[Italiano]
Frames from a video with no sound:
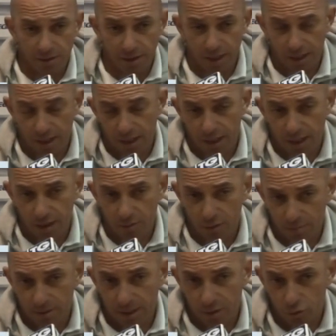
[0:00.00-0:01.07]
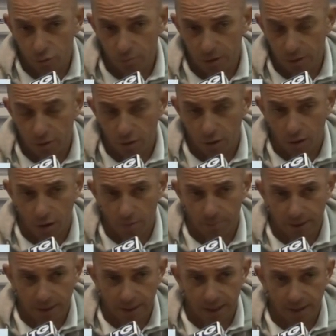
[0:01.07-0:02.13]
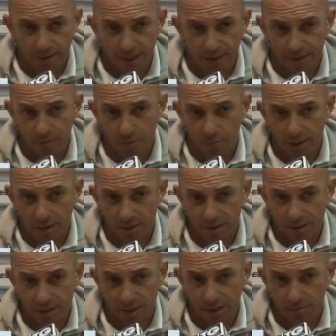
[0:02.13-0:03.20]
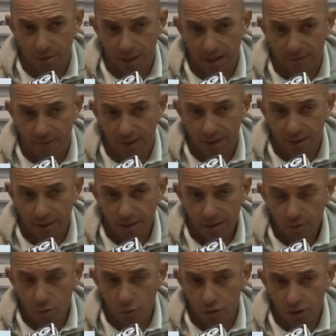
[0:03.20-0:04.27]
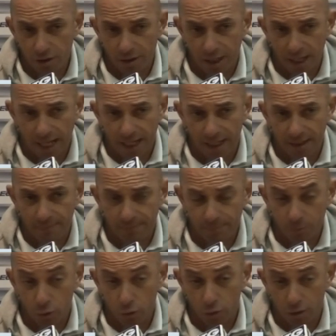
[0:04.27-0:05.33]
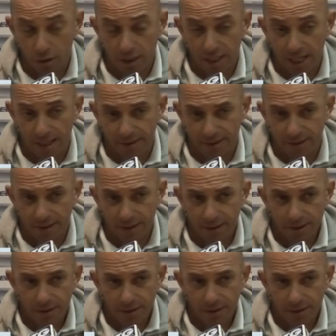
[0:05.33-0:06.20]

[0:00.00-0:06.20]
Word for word: sera non abbiamo subito gol perché in tanti momenti siamo stati bravi coi centrali, molto ordinati,